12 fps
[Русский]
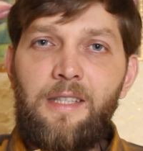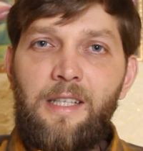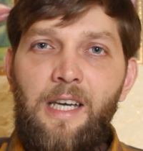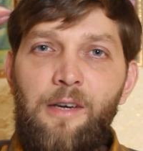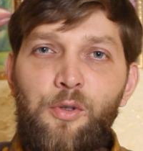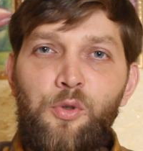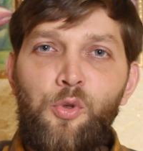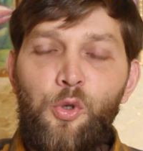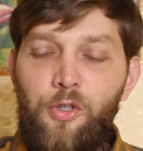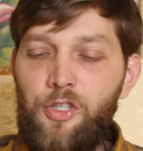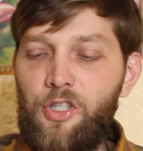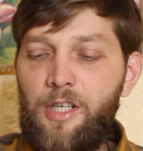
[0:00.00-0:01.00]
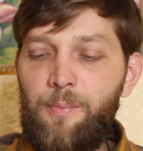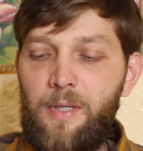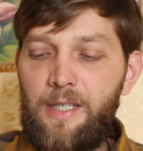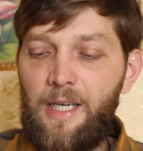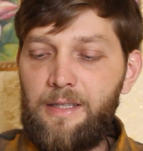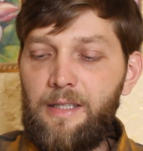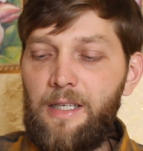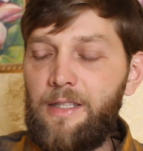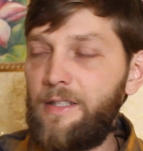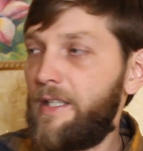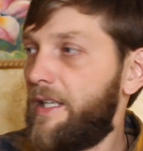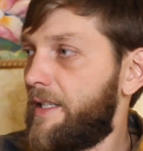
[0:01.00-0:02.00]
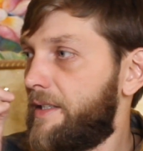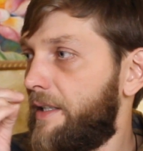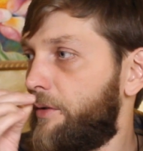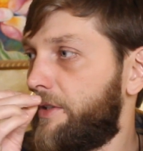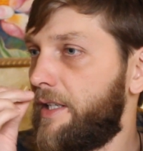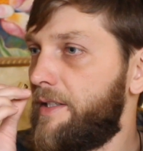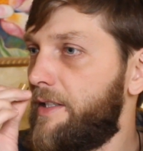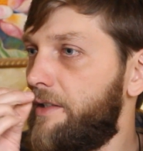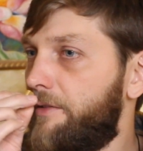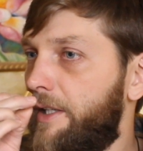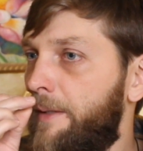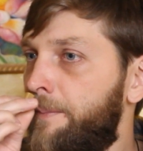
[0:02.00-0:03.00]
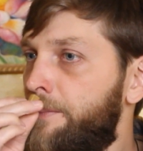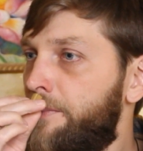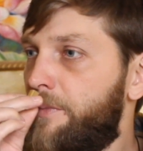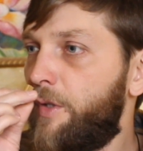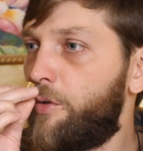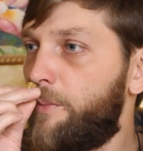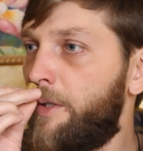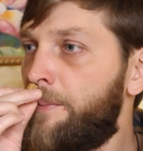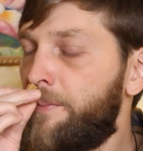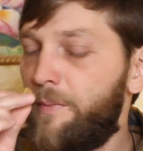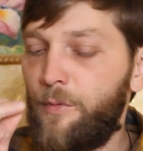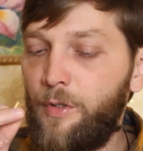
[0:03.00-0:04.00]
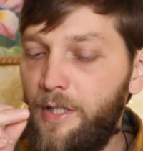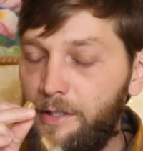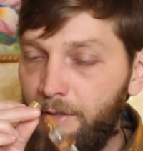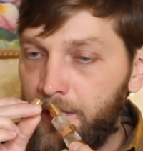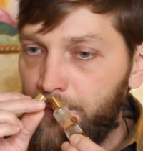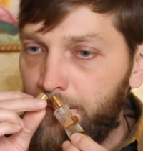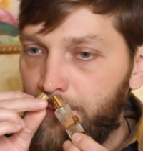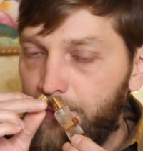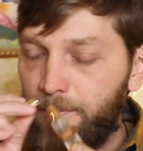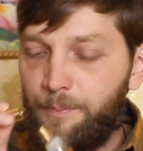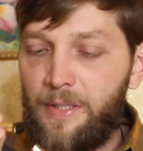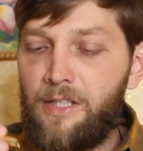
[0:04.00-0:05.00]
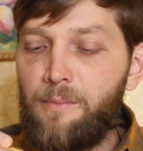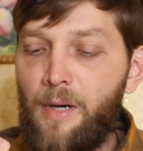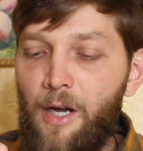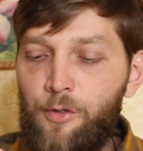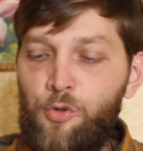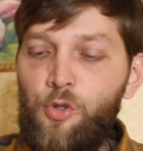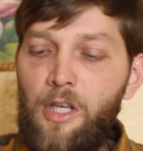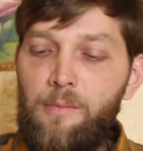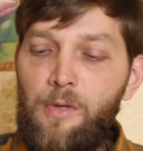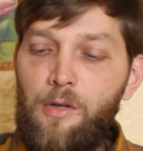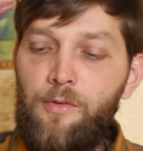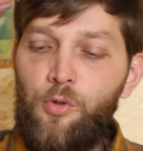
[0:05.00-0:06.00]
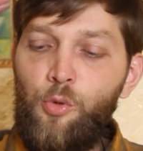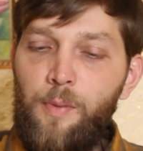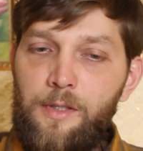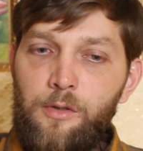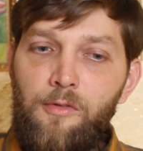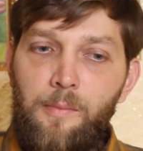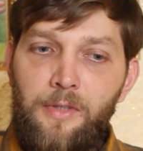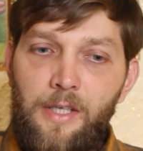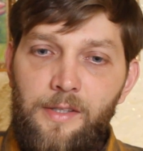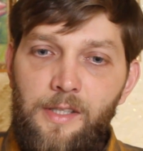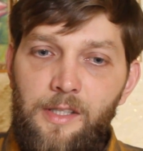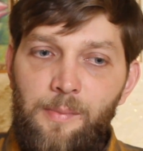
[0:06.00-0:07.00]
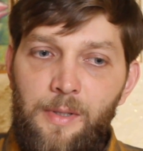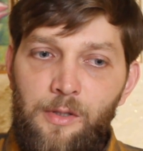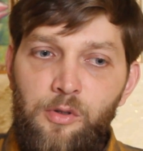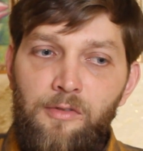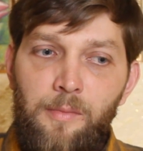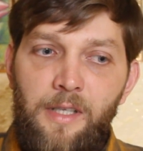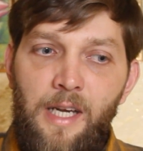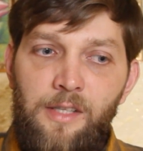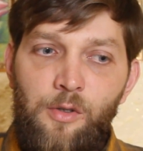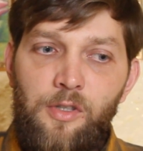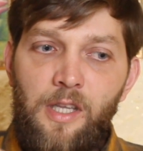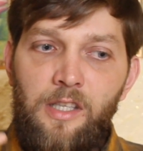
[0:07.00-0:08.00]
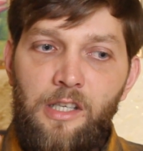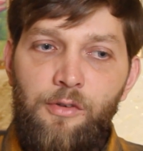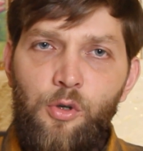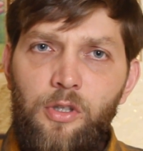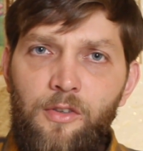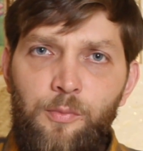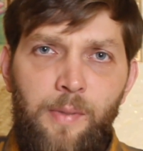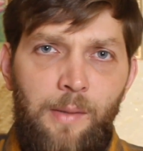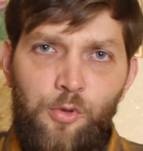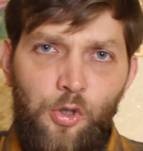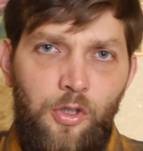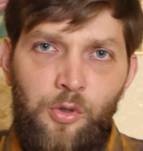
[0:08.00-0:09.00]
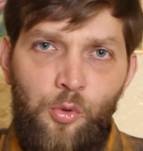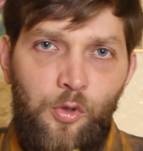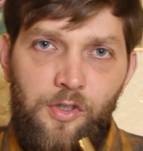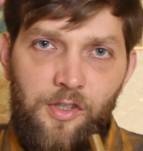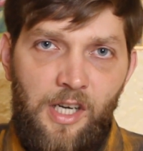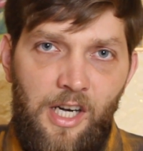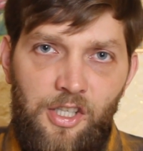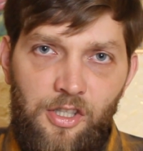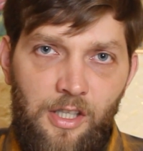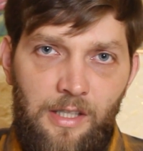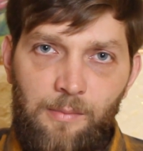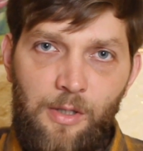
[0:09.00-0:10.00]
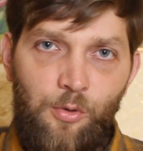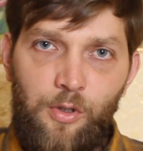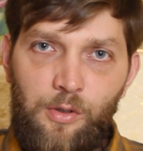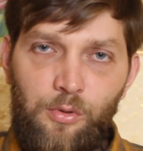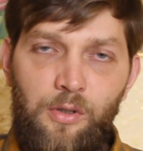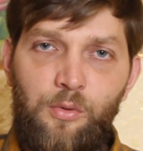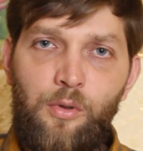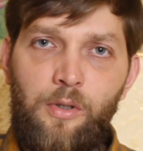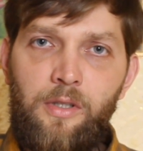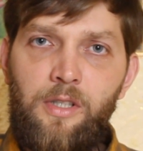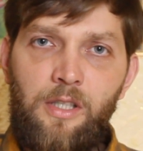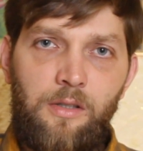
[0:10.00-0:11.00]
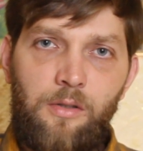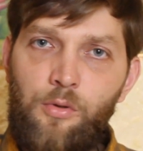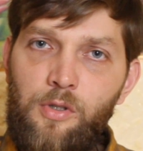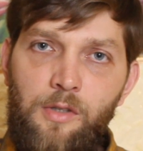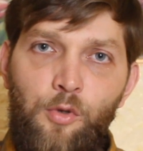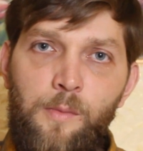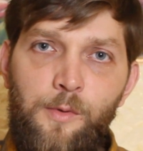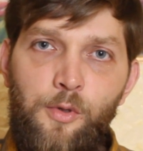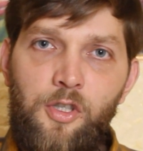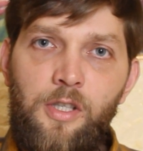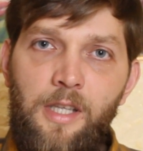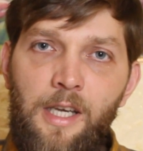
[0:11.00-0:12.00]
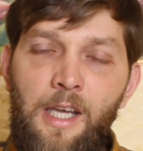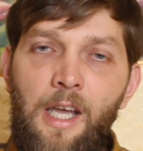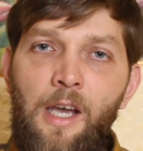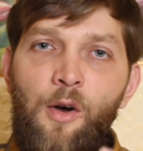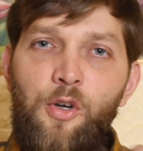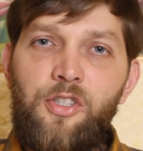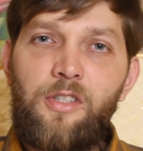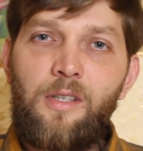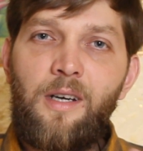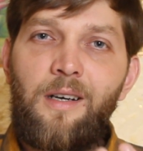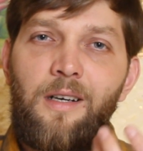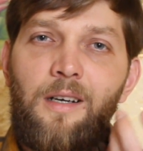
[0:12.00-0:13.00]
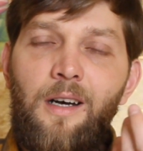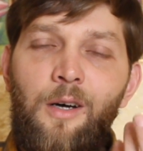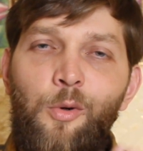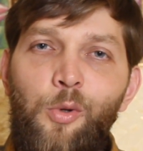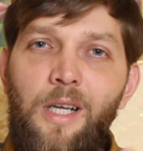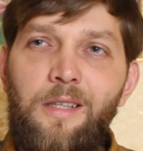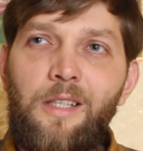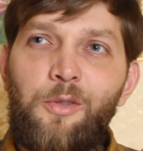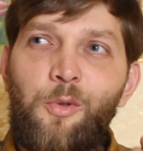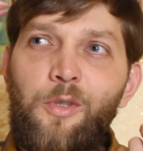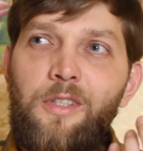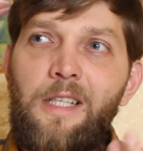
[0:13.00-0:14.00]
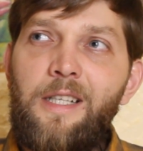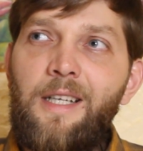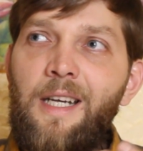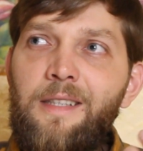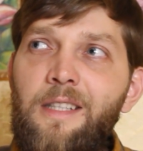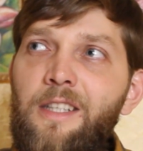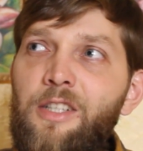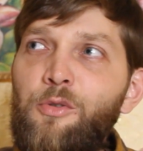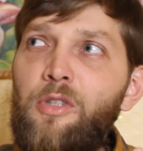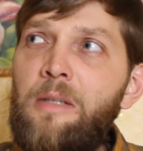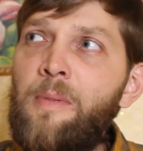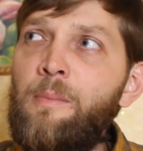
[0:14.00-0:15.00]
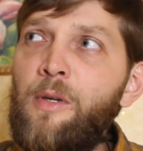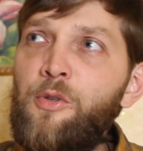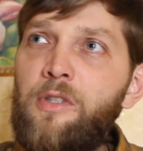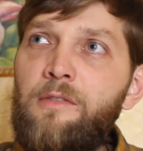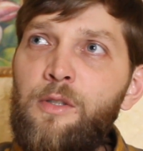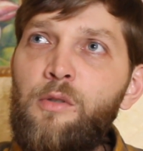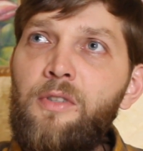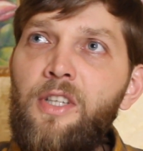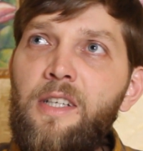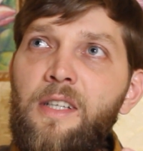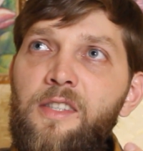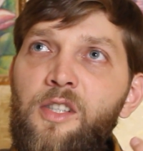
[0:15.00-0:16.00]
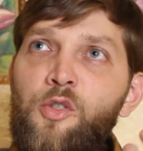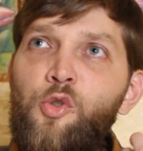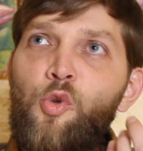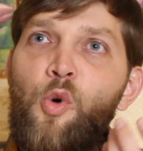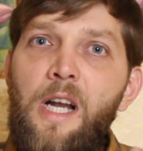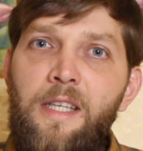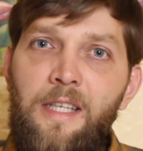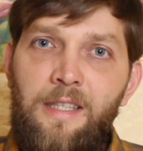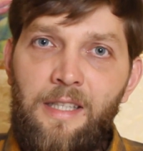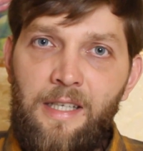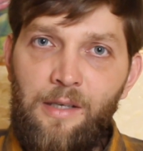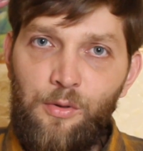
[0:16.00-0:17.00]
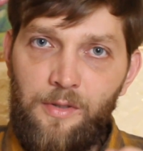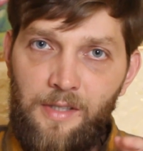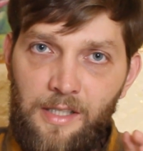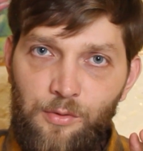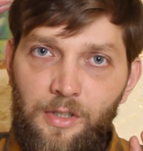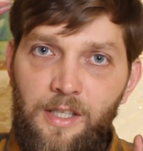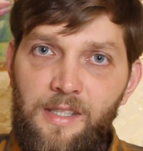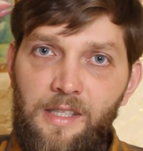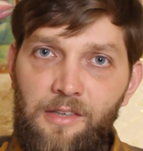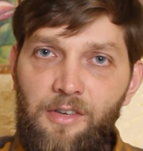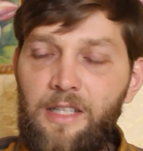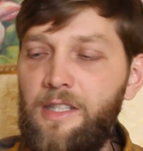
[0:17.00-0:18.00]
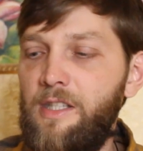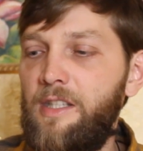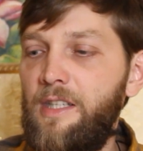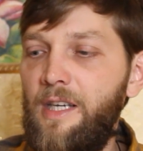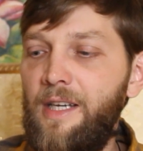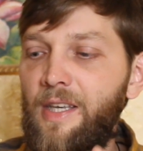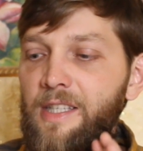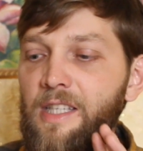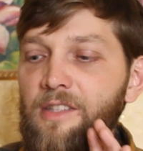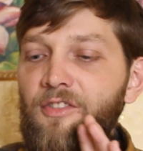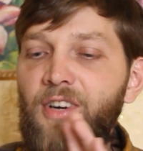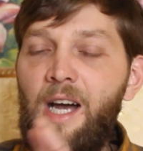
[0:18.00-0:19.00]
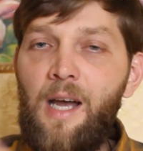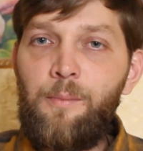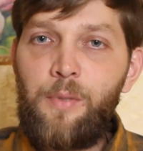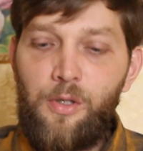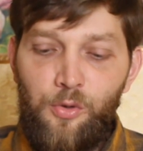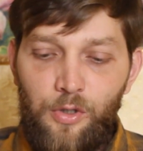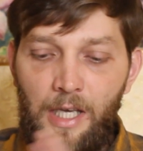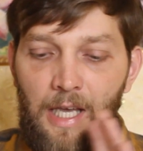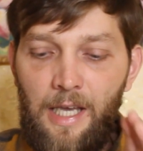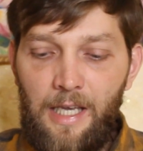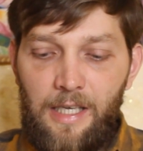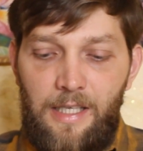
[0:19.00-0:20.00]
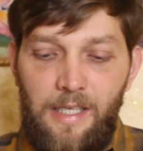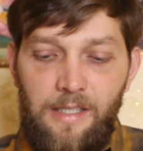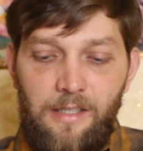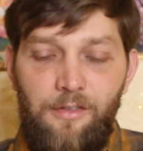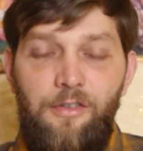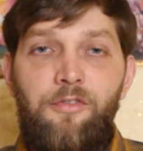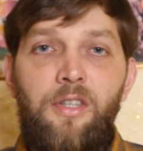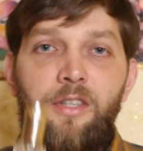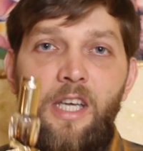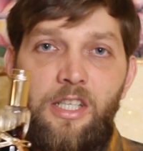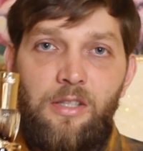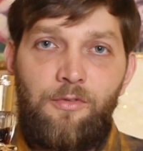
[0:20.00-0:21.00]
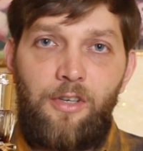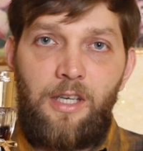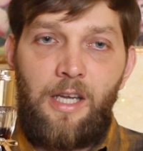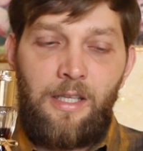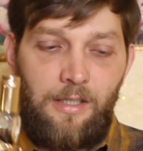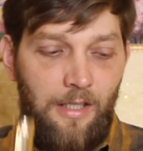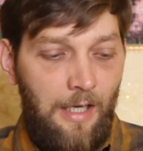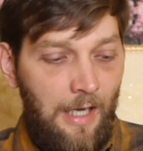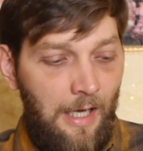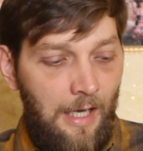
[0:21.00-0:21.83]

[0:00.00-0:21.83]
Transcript: такая вот ноточка, приятная, интересная, вот красивая. Но я думаю, многие из вас понимают, что я имею в виду под словом нарцисс под словом грязь. То есть я не говорю это прям что-то такое страшное, там какое-то вот такое, нет. То есть ни в коем случае это очень аккуратная такое деликатная даже вот не побоюсь этого слова, наверное, сексуальная такая вот, знаете, вот грязноватость. И она есть в амбернюд и есть в винтажном варианте